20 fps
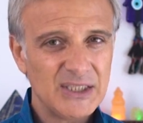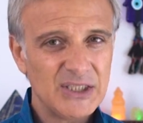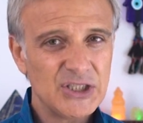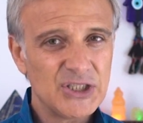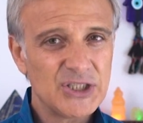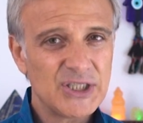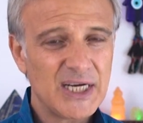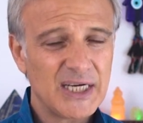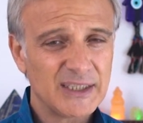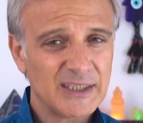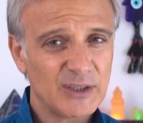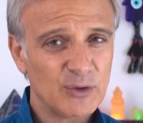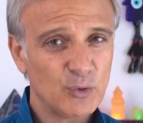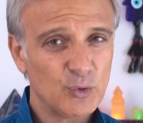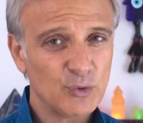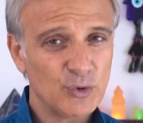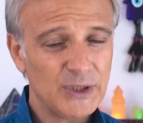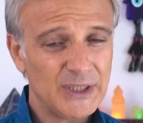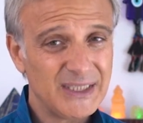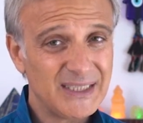içeriden
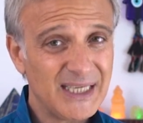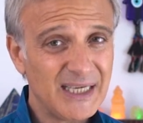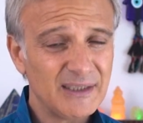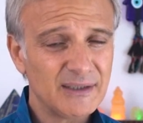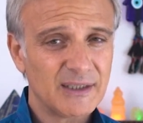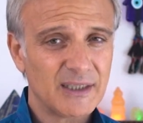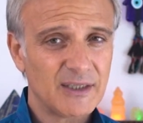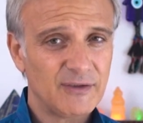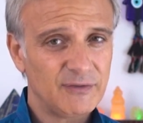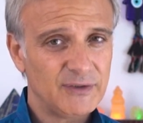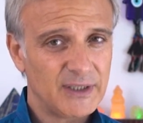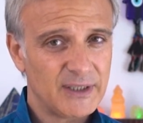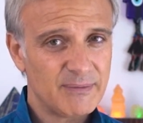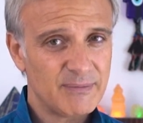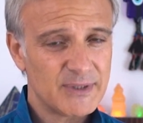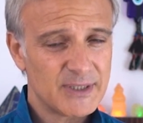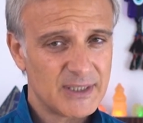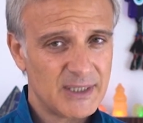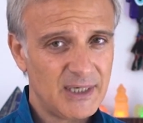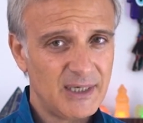onu iten
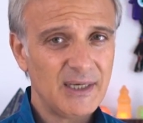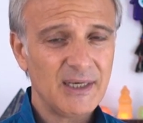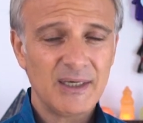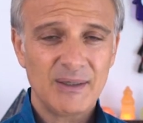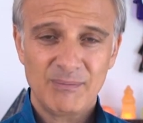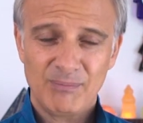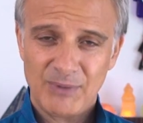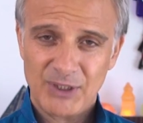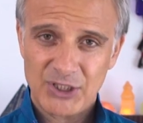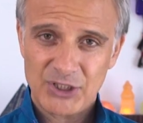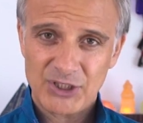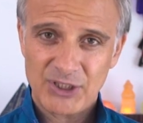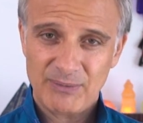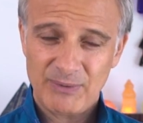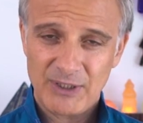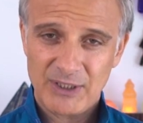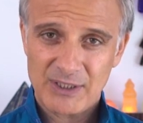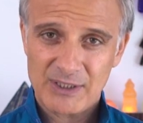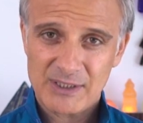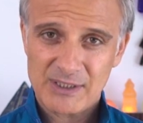taraflarımızla
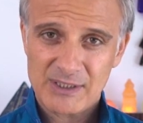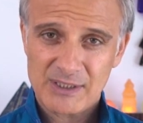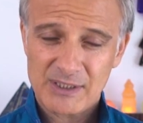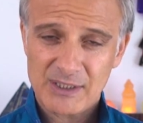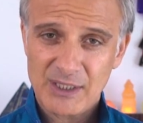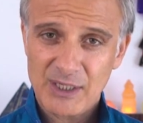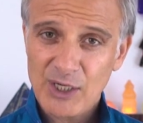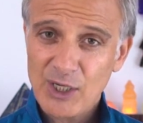barışabiliriz.